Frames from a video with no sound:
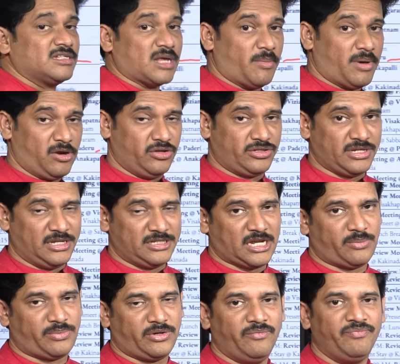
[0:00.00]
సమాలోచనలు
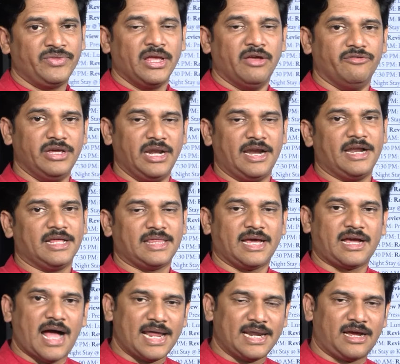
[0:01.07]
జరపడం వీలైనతే
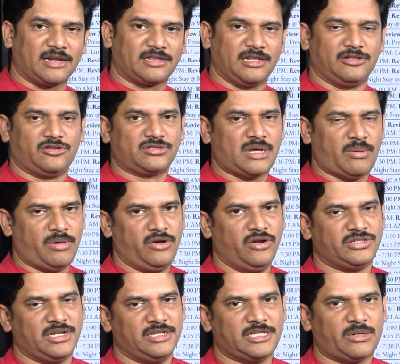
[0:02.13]
కార్యకర్తలతో
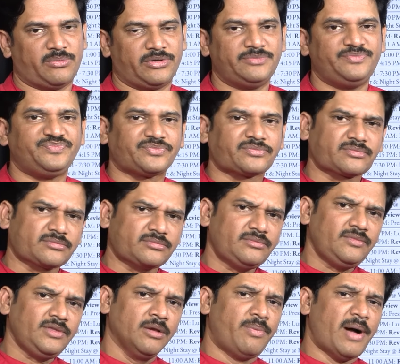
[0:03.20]
సమాలోచనలు జరపడం
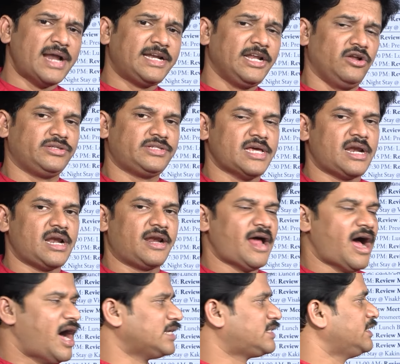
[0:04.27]
పార్టీలో చేరాలన్న
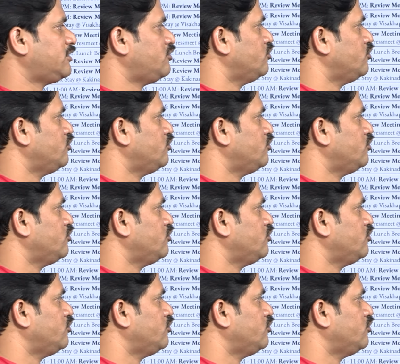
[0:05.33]
ఆసక్తి